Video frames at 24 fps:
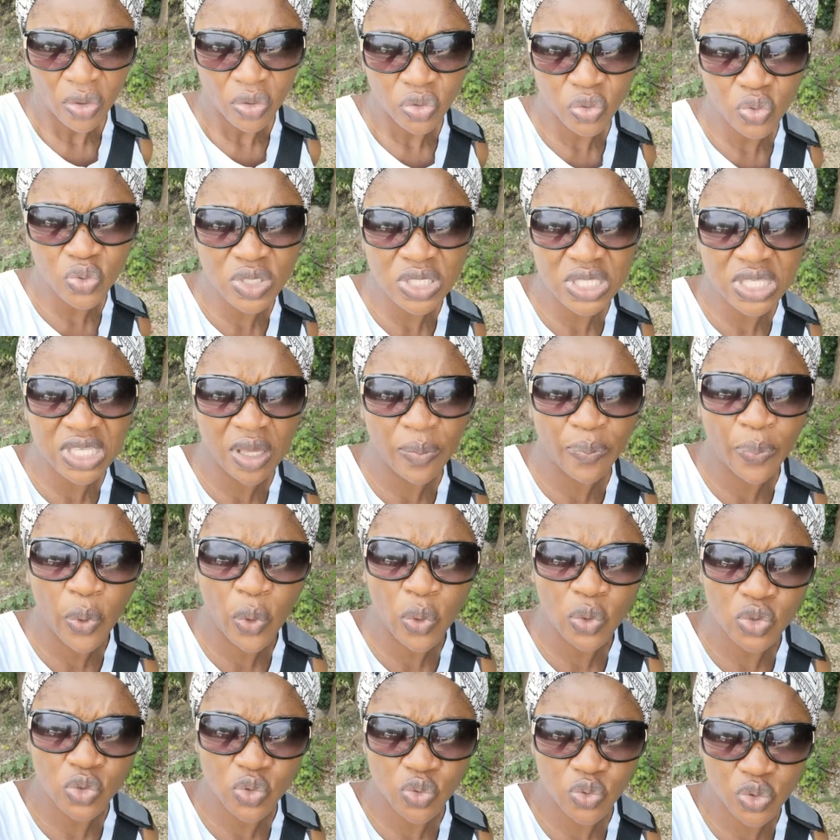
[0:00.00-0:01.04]
tout ce qui est
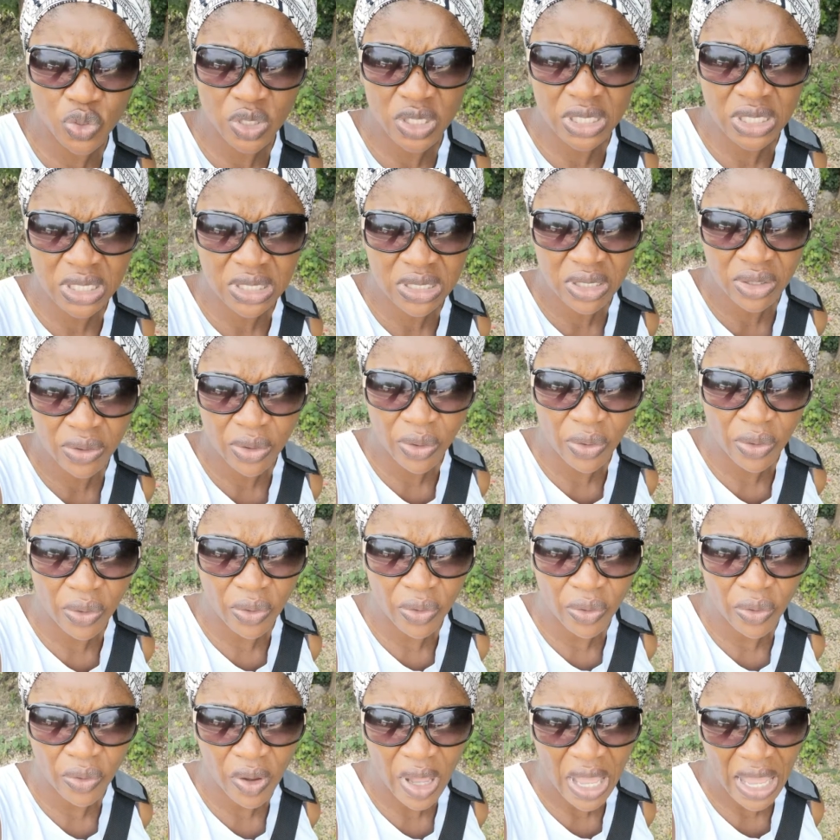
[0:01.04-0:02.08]
produit
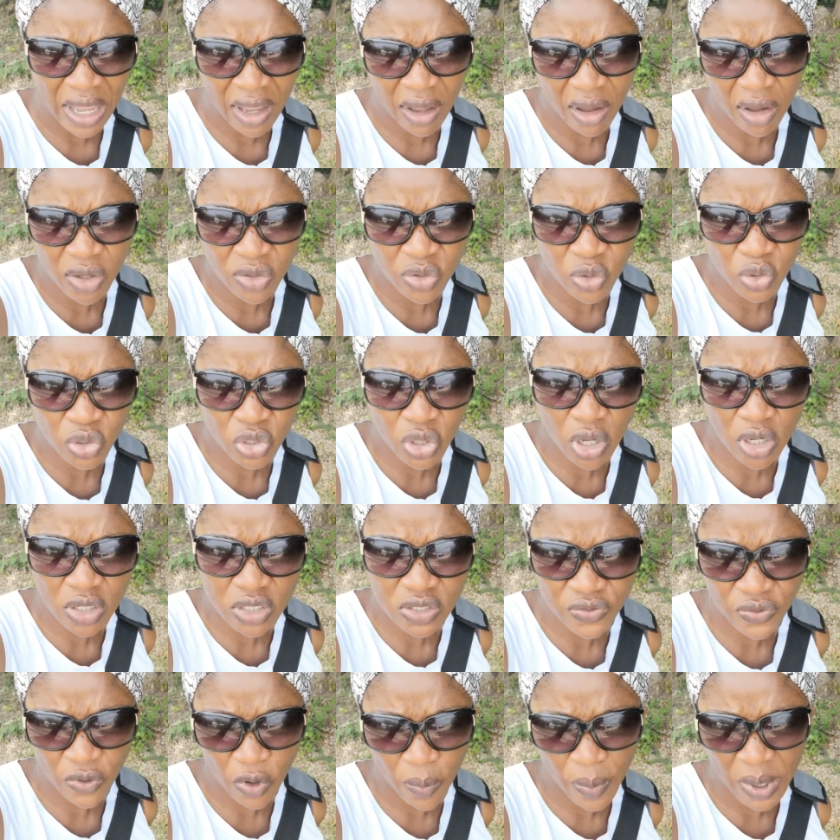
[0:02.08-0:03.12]
à grande
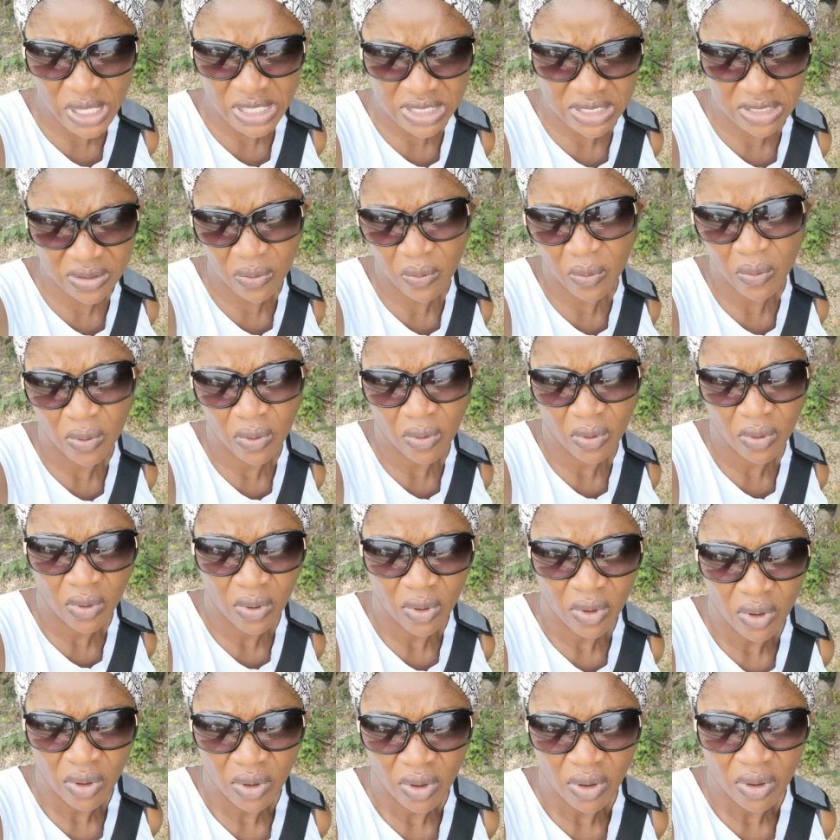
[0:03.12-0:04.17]
transformation.
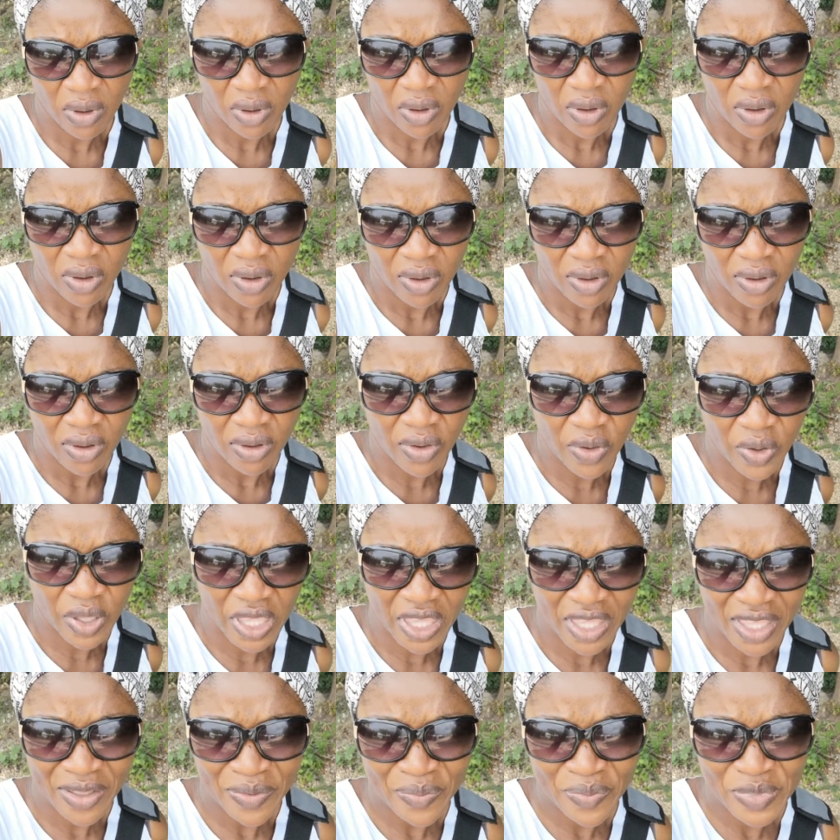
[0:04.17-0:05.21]
Ok,
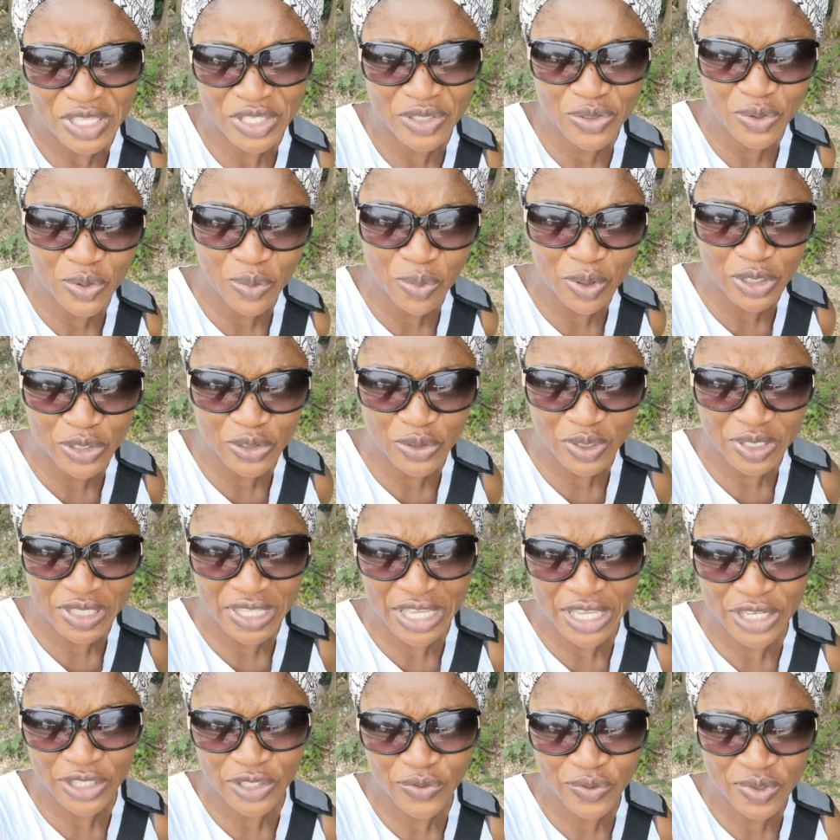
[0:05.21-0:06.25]
bisous, bonne
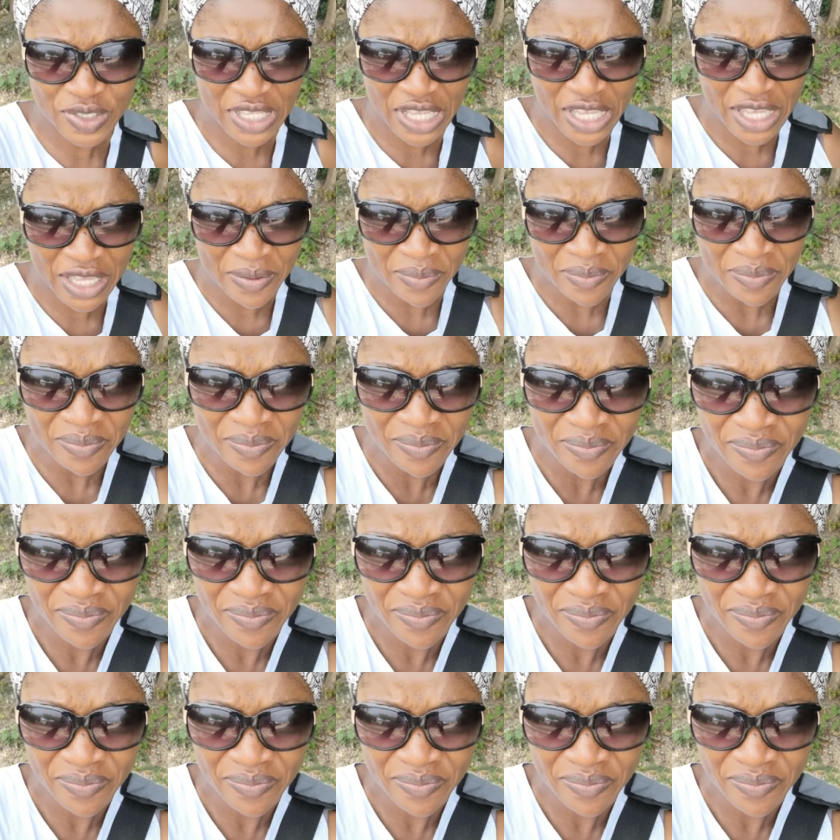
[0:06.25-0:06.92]
journée, je vous aime.